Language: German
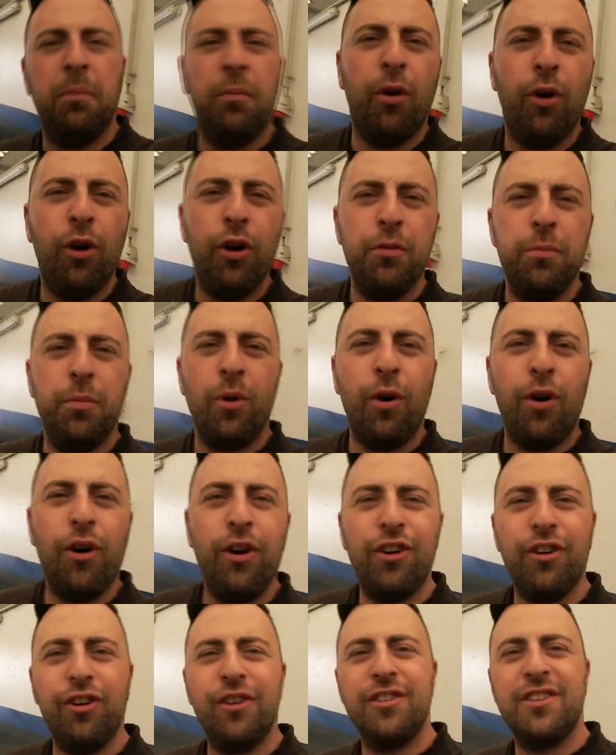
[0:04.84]
Moin
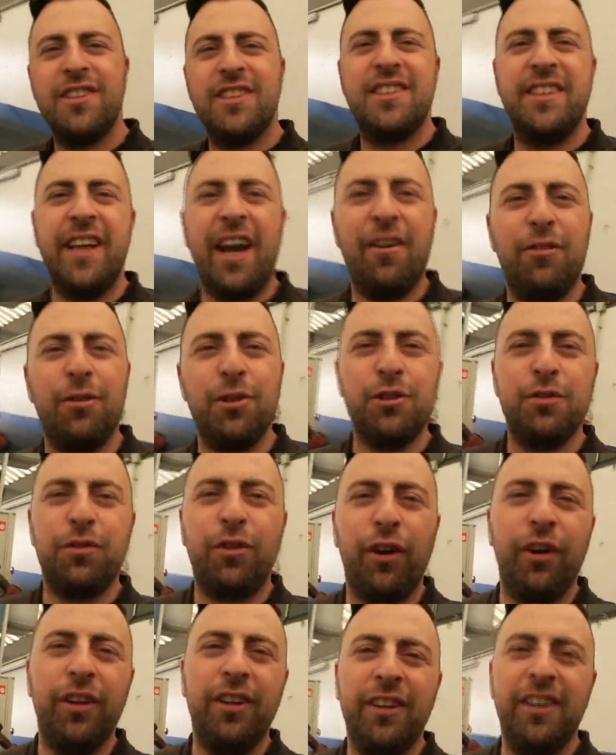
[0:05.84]
moin und Servus
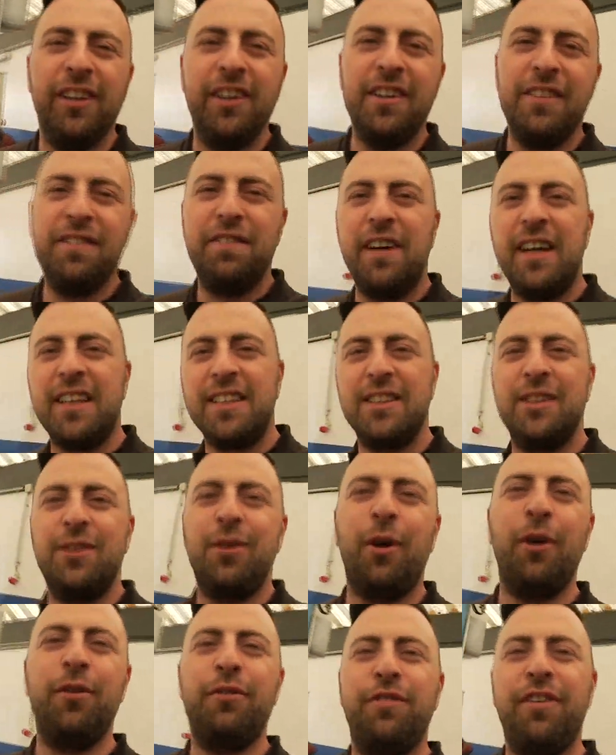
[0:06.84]
Freunde,
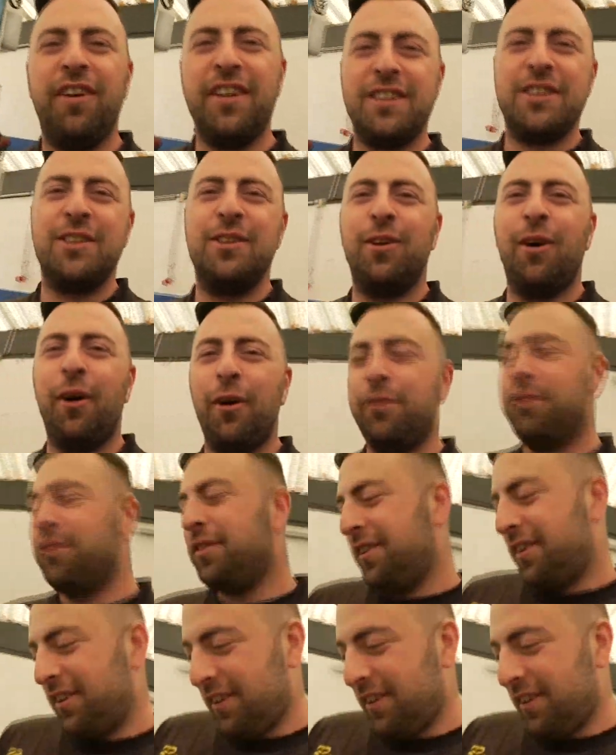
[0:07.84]
was läuft, was läuft.